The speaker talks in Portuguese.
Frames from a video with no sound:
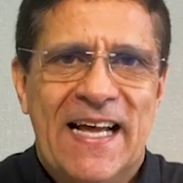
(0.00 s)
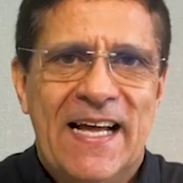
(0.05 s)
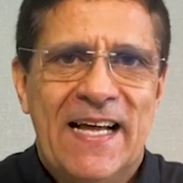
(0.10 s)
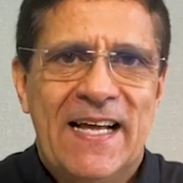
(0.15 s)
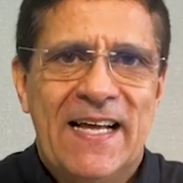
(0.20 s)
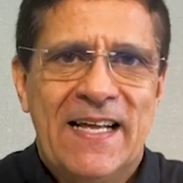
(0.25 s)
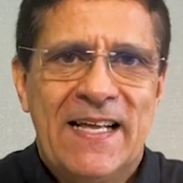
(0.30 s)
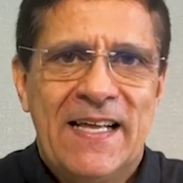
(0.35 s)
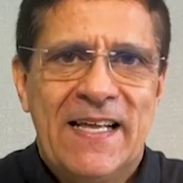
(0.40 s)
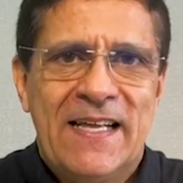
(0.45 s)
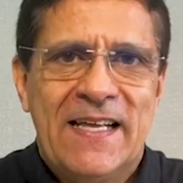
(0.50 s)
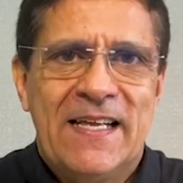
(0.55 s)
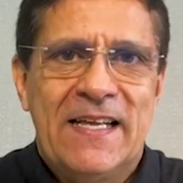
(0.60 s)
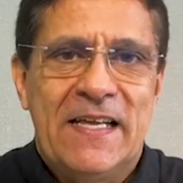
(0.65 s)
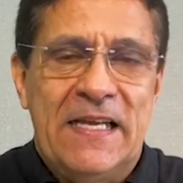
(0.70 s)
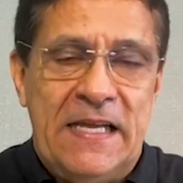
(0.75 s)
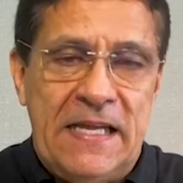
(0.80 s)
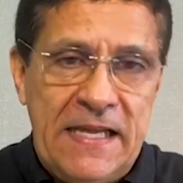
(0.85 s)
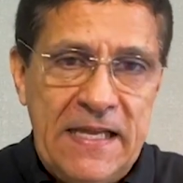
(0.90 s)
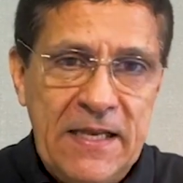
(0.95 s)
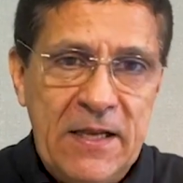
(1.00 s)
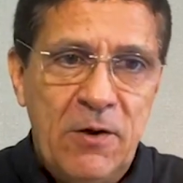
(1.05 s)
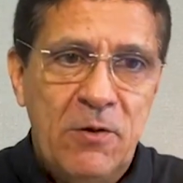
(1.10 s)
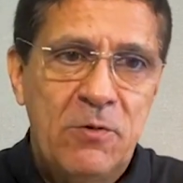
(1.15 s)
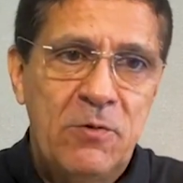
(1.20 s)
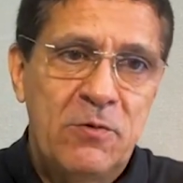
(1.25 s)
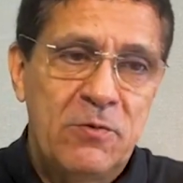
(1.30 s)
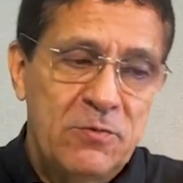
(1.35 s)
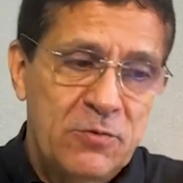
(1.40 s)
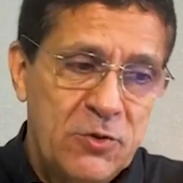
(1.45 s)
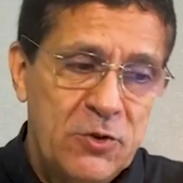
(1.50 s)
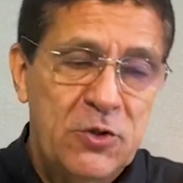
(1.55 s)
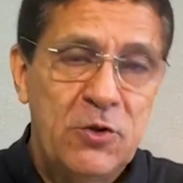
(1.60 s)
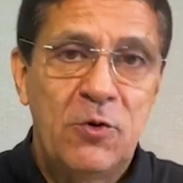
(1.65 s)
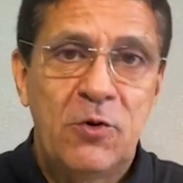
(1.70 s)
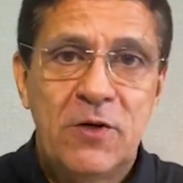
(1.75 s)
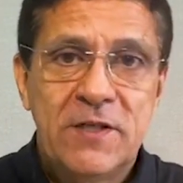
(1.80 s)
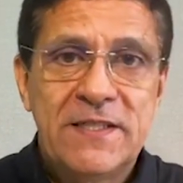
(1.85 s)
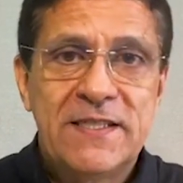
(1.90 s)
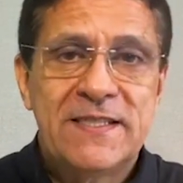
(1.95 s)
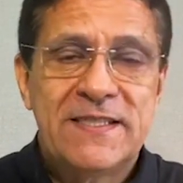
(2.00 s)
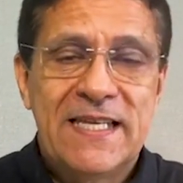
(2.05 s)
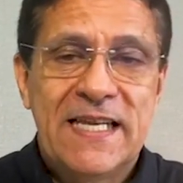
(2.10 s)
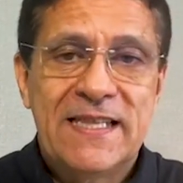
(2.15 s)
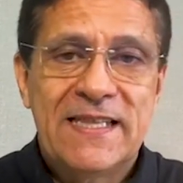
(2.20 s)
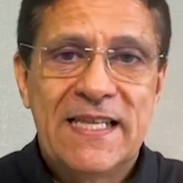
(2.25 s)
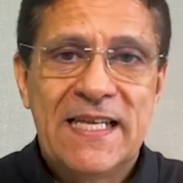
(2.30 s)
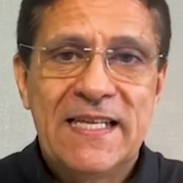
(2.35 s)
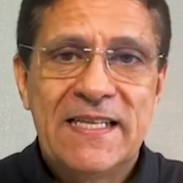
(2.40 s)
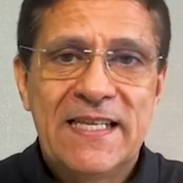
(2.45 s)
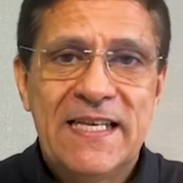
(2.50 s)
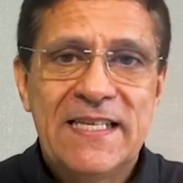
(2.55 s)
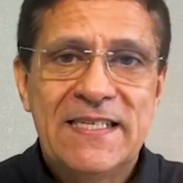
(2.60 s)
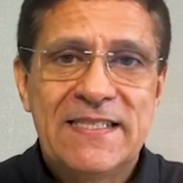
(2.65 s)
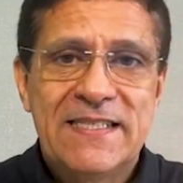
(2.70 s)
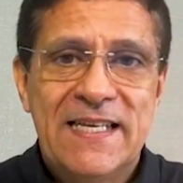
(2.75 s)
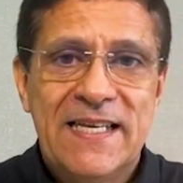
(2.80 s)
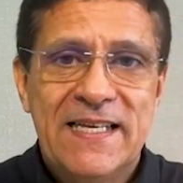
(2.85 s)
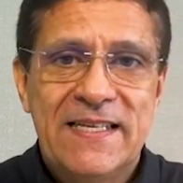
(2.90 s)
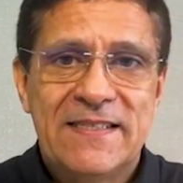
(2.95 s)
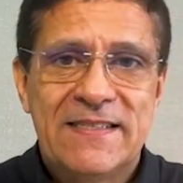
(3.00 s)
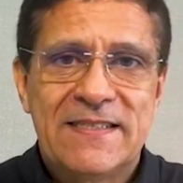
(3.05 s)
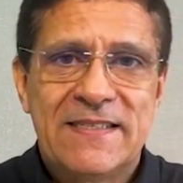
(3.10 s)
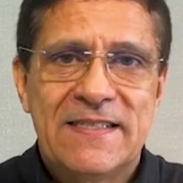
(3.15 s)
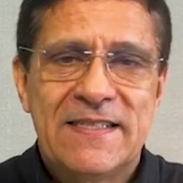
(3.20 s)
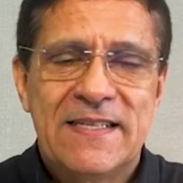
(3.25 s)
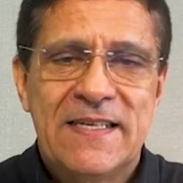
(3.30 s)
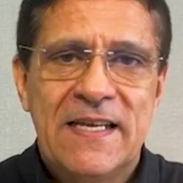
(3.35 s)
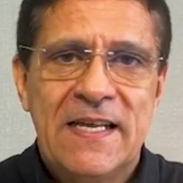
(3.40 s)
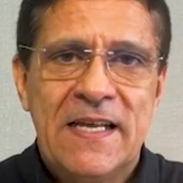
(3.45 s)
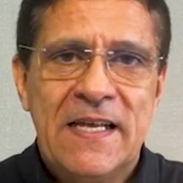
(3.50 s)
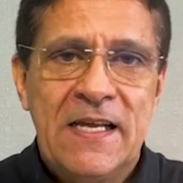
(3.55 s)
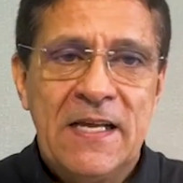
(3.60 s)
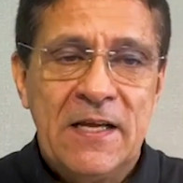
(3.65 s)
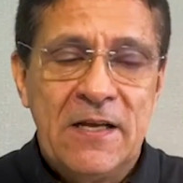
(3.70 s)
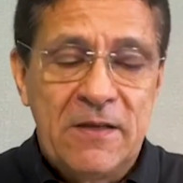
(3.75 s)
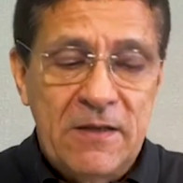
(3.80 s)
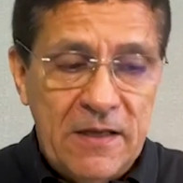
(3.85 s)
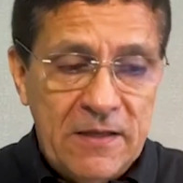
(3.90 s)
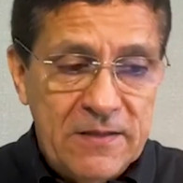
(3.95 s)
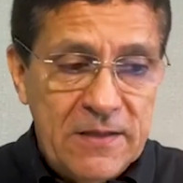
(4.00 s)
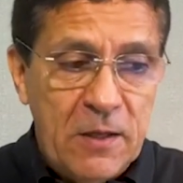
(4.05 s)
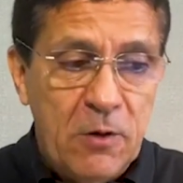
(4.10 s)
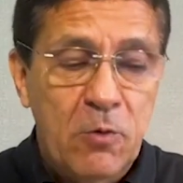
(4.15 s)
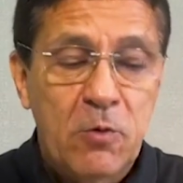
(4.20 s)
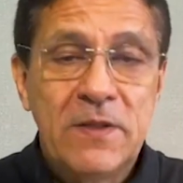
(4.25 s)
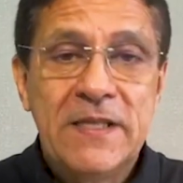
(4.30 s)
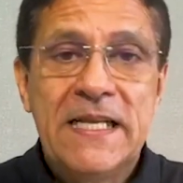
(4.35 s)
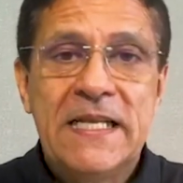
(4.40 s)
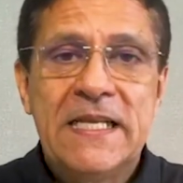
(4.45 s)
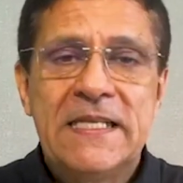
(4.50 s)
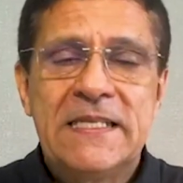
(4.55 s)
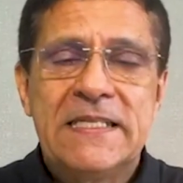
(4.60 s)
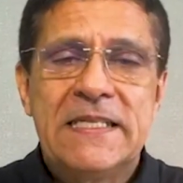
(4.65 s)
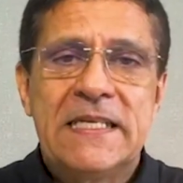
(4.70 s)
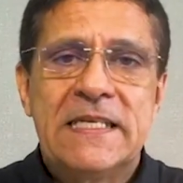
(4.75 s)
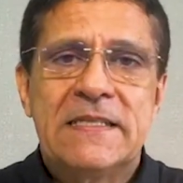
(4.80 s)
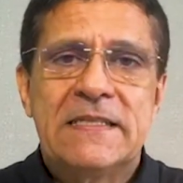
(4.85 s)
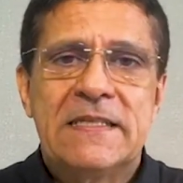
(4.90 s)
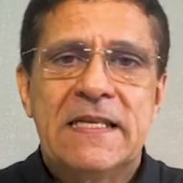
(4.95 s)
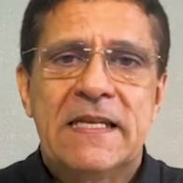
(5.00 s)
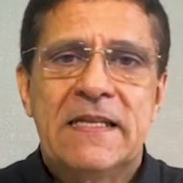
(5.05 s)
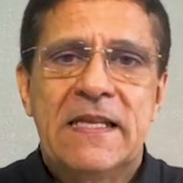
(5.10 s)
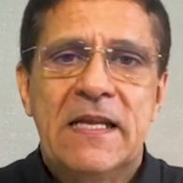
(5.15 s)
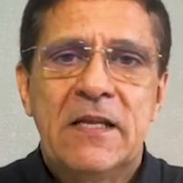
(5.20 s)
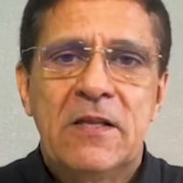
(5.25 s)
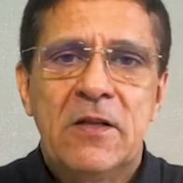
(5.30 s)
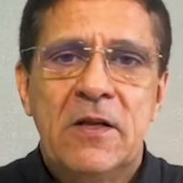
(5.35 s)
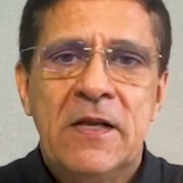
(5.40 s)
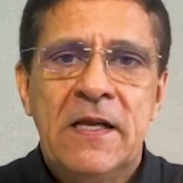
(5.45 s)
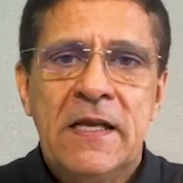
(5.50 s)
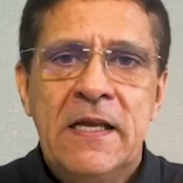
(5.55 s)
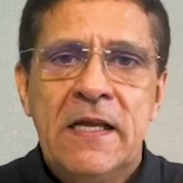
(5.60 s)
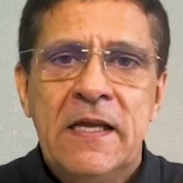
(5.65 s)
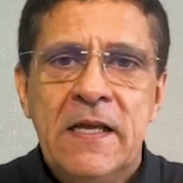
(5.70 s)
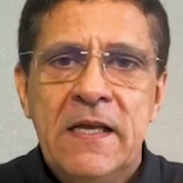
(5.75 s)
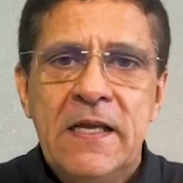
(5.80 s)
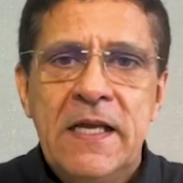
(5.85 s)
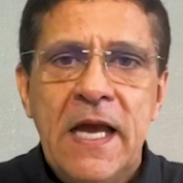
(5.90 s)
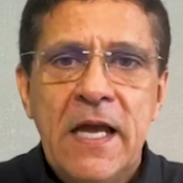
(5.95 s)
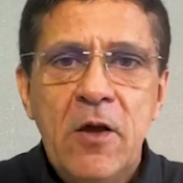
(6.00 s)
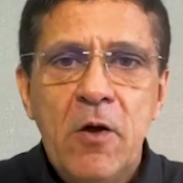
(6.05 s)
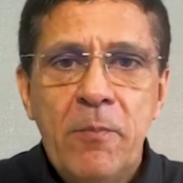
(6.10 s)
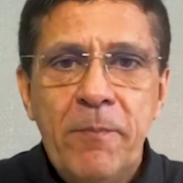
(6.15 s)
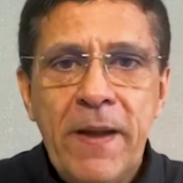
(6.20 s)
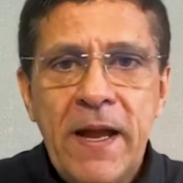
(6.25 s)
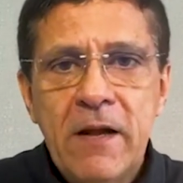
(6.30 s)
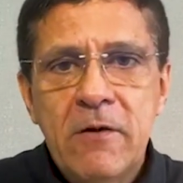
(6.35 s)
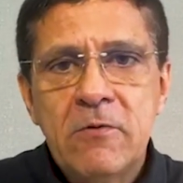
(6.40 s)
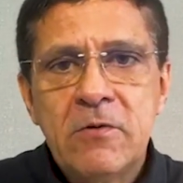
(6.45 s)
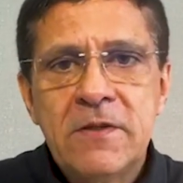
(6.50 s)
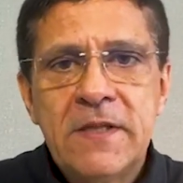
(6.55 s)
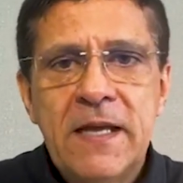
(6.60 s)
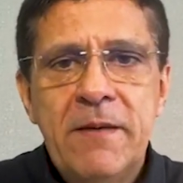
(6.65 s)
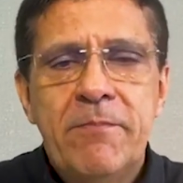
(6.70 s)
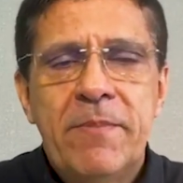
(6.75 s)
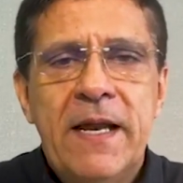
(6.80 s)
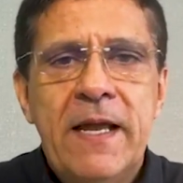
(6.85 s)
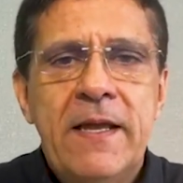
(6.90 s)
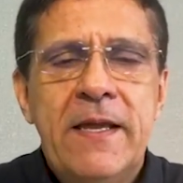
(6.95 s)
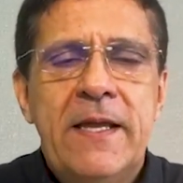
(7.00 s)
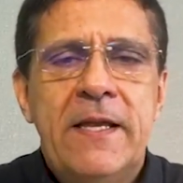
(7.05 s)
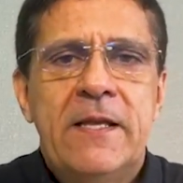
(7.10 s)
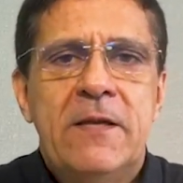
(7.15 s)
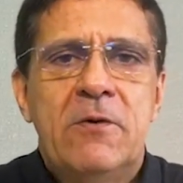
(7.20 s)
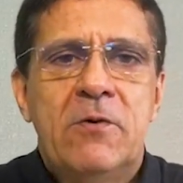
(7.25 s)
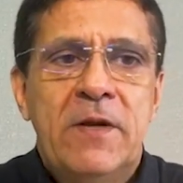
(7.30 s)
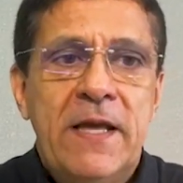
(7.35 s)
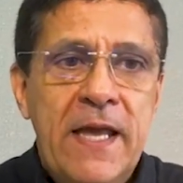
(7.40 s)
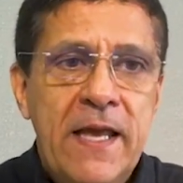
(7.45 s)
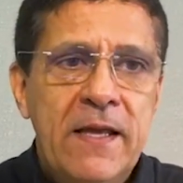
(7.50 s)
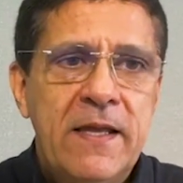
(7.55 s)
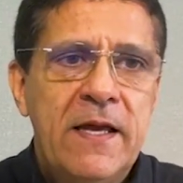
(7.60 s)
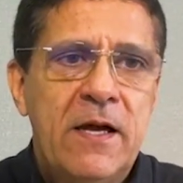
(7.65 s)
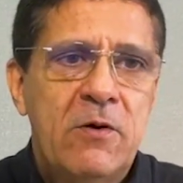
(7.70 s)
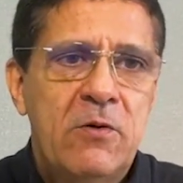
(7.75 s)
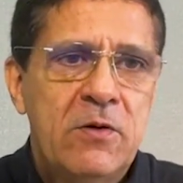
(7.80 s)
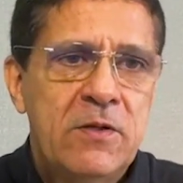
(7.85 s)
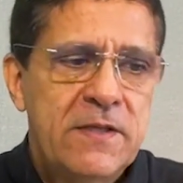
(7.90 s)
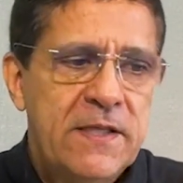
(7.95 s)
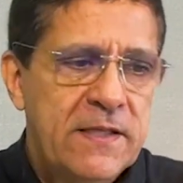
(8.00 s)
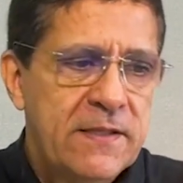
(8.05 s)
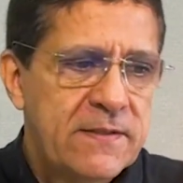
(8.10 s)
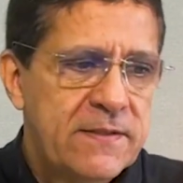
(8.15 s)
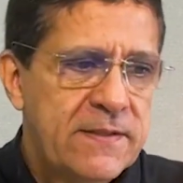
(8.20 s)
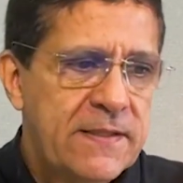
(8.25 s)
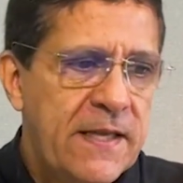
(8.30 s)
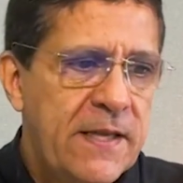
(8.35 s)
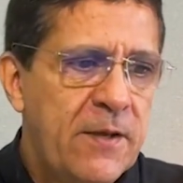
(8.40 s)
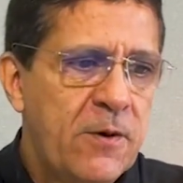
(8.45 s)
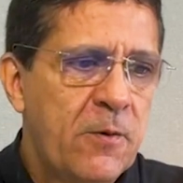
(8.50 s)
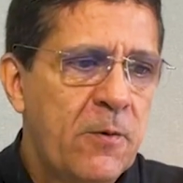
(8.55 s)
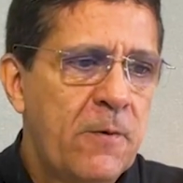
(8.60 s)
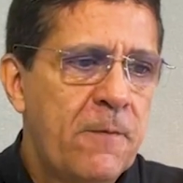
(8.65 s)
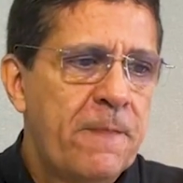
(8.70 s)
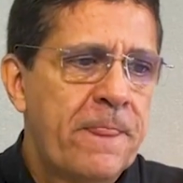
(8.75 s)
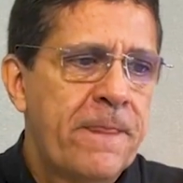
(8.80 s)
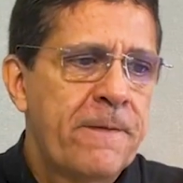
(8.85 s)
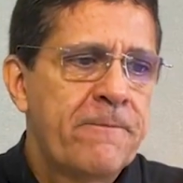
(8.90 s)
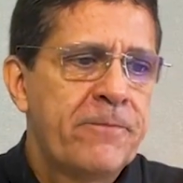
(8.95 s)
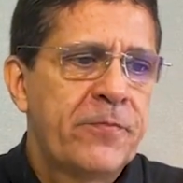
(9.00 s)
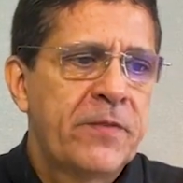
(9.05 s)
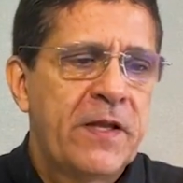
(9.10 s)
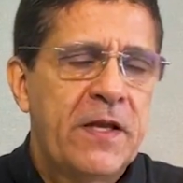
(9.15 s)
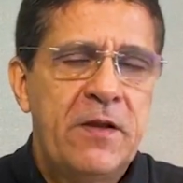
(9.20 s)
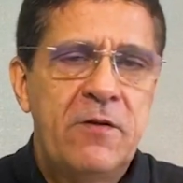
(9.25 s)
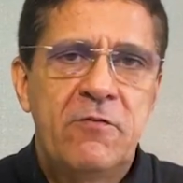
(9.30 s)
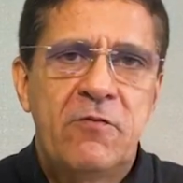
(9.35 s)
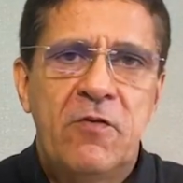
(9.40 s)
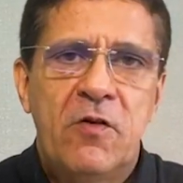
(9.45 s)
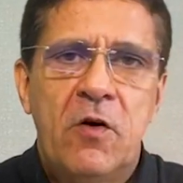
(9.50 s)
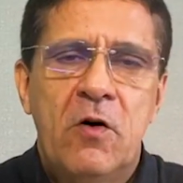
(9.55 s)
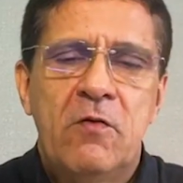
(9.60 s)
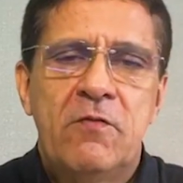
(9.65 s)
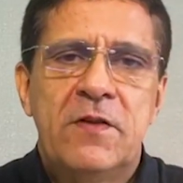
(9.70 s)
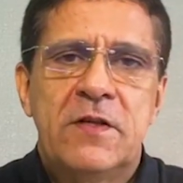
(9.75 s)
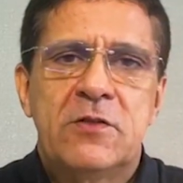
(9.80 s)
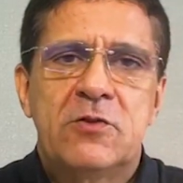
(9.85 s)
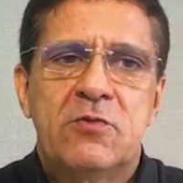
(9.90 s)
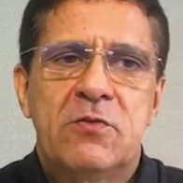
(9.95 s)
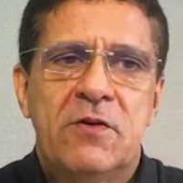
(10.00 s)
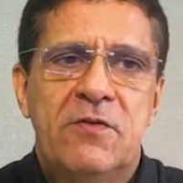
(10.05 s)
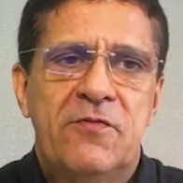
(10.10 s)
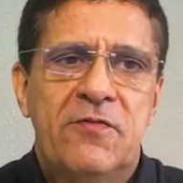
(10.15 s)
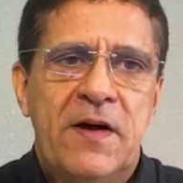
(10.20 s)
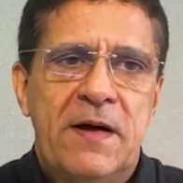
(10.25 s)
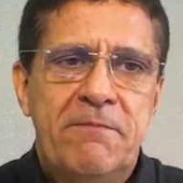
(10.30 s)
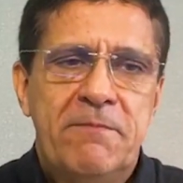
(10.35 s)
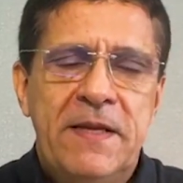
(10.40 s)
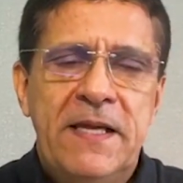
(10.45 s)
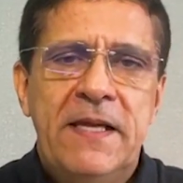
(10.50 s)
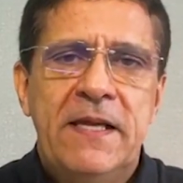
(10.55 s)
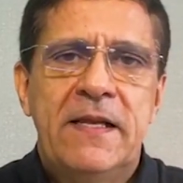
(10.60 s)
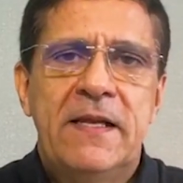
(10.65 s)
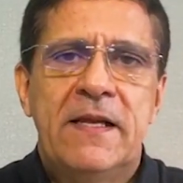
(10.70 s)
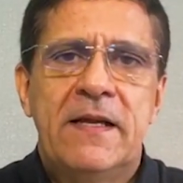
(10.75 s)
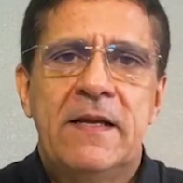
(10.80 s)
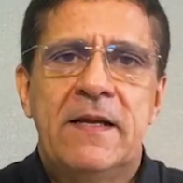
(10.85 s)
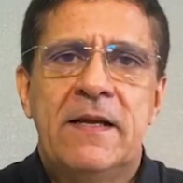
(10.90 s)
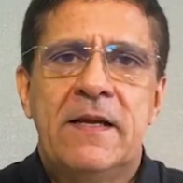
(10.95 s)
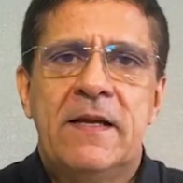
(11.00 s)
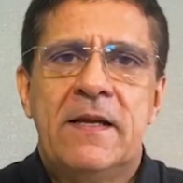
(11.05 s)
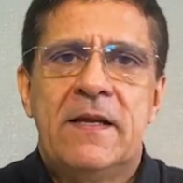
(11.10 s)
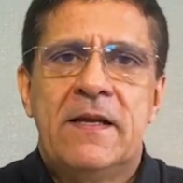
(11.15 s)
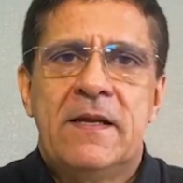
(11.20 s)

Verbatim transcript: Tá? Ele é um senhor de 76. Ele deu quando ele tinha 70. E aí eu perguntei para ele o que que aconteceu que envolve a sua família,